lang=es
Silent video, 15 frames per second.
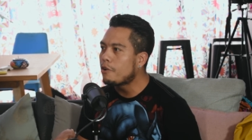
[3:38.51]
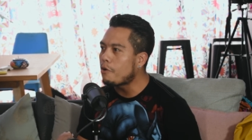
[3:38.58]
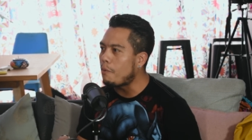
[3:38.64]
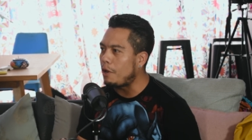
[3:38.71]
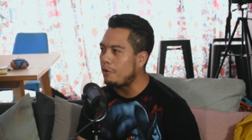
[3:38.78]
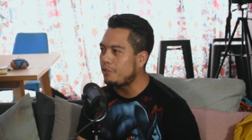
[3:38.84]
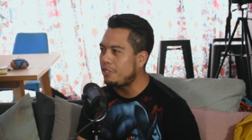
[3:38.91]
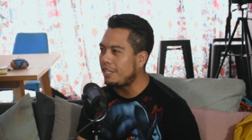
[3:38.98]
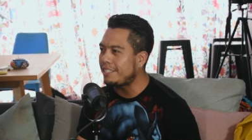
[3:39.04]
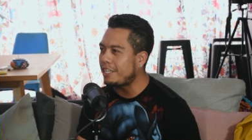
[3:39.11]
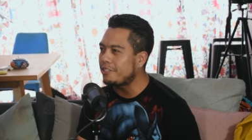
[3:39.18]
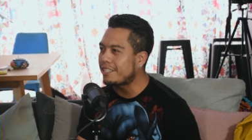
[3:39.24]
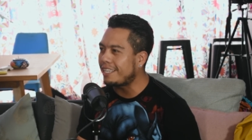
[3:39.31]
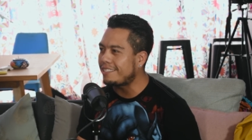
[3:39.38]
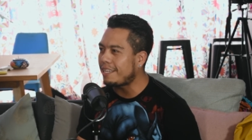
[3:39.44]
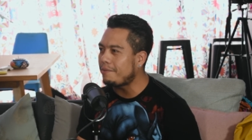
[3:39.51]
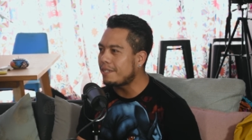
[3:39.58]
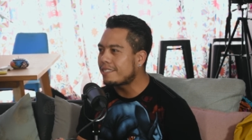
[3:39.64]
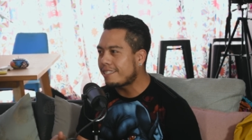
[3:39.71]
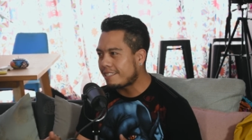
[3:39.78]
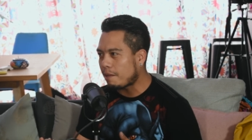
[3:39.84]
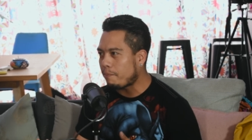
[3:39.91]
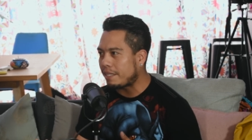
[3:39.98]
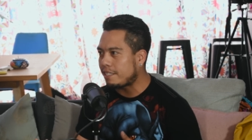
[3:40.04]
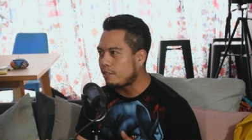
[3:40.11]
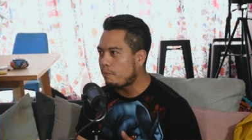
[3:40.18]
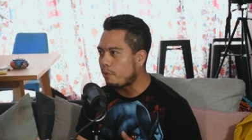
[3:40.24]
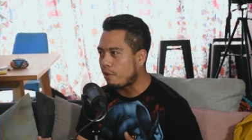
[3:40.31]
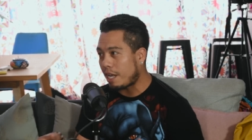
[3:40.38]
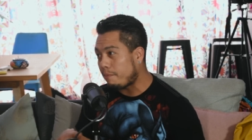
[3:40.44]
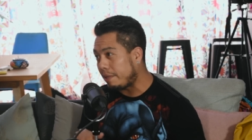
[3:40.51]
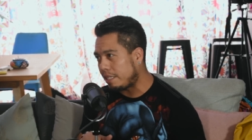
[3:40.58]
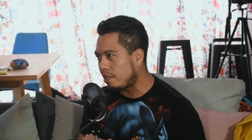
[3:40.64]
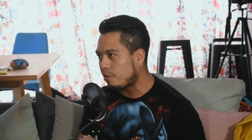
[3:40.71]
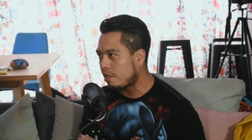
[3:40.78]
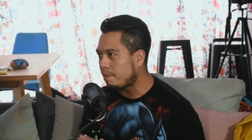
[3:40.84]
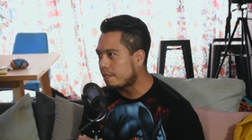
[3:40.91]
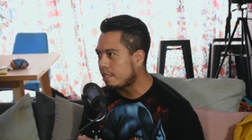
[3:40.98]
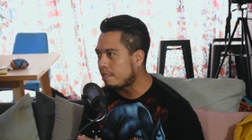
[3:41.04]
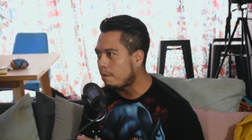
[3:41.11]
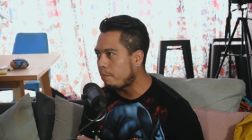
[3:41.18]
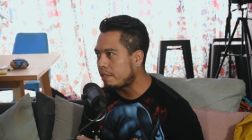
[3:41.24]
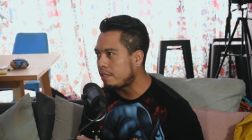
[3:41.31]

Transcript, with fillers: Como a los 10 años que sabes qué está pasando, pero realmente no sabes qué está